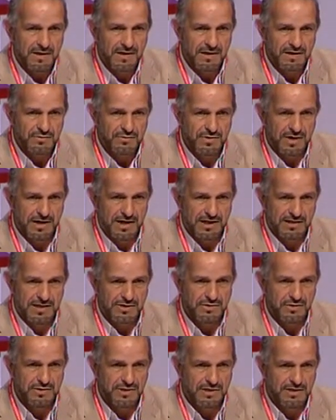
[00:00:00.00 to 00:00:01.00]
Es una grata
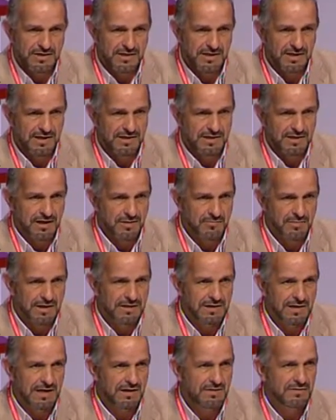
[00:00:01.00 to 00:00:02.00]
noticia que me
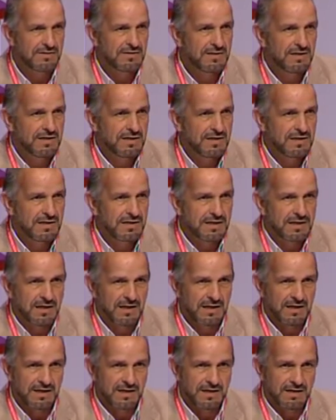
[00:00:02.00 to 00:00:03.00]
han dado y
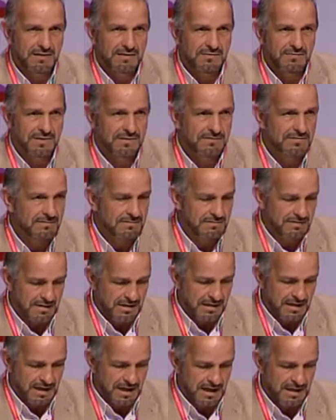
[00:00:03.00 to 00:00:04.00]
que, eh, bueno,
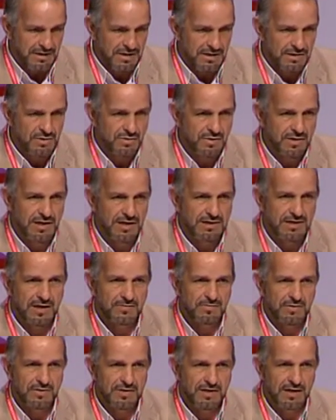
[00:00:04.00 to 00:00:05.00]
el director general de la
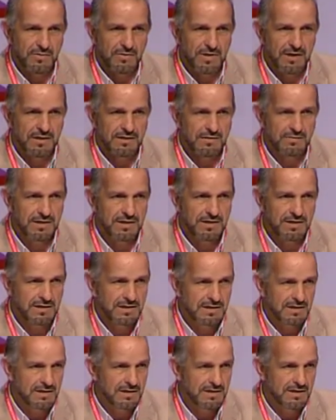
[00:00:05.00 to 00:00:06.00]
Policía y la Guardia
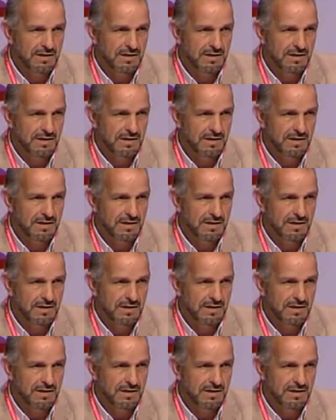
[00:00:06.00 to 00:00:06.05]
Civil